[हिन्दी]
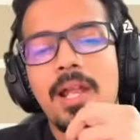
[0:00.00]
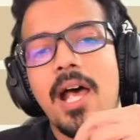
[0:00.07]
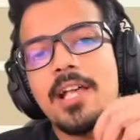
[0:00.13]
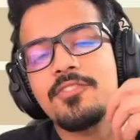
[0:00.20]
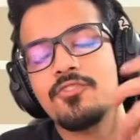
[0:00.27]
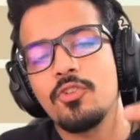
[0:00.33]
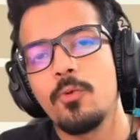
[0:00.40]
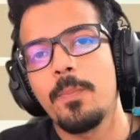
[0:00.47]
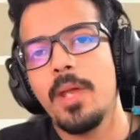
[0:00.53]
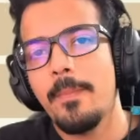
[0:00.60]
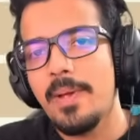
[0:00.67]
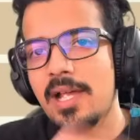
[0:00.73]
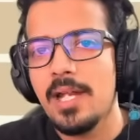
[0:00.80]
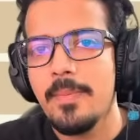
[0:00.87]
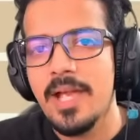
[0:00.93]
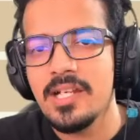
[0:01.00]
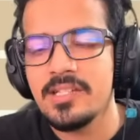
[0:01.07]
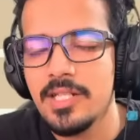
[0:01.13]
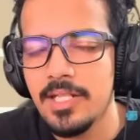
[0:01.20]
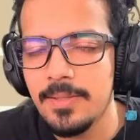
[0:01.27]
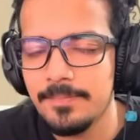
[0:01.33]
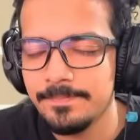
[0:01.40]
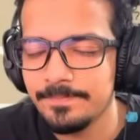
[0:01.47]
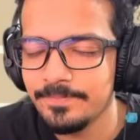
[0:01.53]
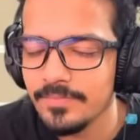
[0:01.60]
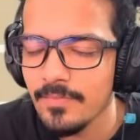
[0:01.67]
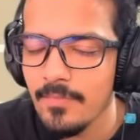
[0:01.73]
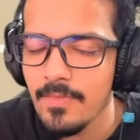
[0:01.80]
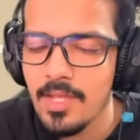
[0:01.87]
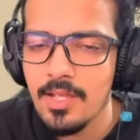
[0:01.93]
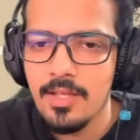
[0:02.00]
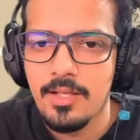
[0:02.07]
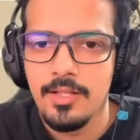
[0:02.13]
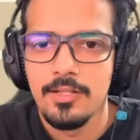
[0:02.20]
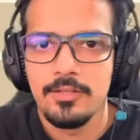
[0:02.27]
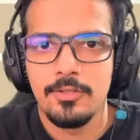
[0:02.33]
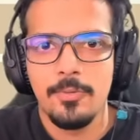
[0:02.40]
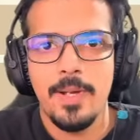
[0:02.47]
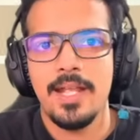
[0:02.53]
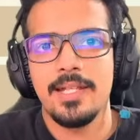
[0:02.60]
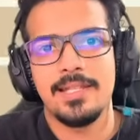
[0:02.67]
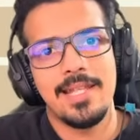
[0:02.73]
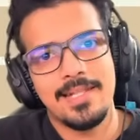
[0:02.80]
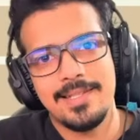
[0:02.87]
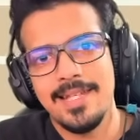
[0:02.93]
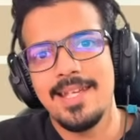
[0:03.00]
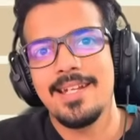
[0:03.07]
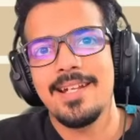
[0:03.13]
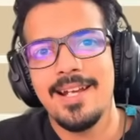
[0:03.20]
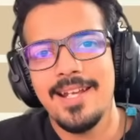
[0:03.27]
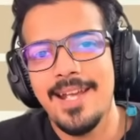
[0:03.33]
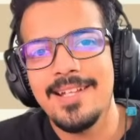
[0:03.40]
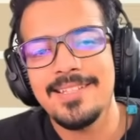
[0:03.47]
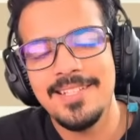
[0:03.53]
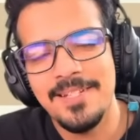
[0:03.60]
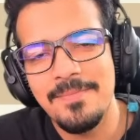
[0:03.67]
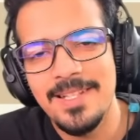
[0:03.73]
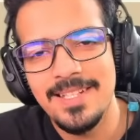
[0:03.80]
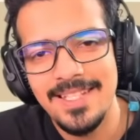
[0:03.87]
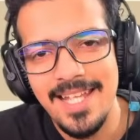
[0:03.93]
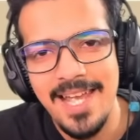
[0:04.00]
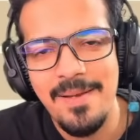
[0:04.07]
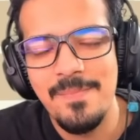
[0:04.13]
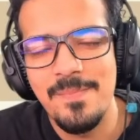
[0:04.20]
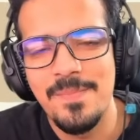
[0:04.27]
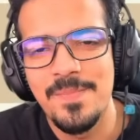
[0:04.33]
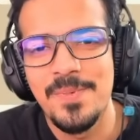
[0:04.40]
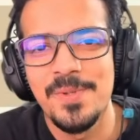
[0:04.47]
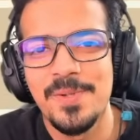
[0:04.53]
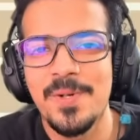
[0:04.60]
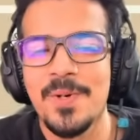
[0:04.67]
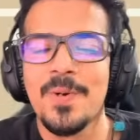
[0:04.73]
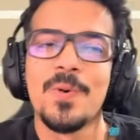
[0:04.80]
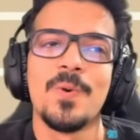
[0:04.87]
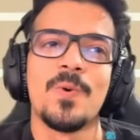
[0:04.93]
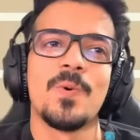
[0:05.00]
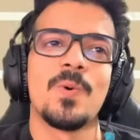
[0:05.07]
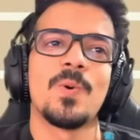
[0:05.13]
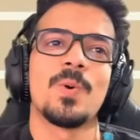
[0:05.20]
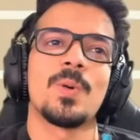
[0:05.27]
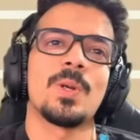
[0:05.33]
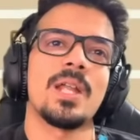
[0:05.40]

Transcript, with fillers: लास्ट ग्रुप के पहले मैच की तो भाई देखते हैं इनका क्या सीन बनता है ब्रो गुड